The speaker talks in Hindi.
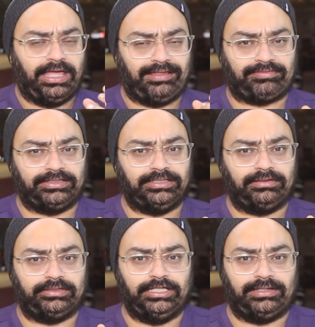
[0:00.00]
ऐसा
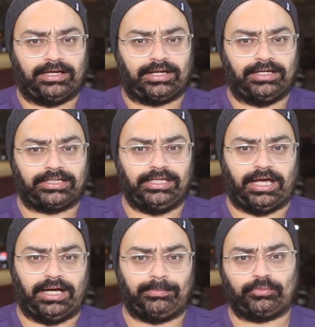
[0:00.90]
नहीं लग रहा कि
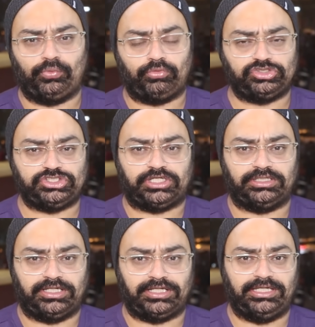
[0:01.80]
आपको कोई
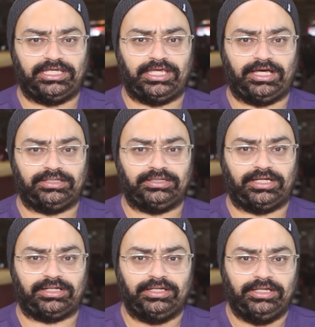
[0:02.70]
चिकन करी के
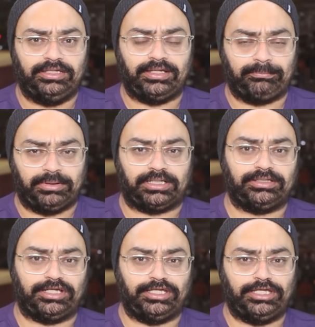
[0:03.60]
अंदर या
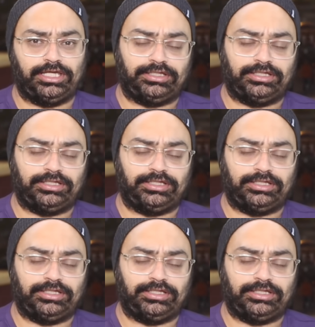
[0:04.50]
मटन करी के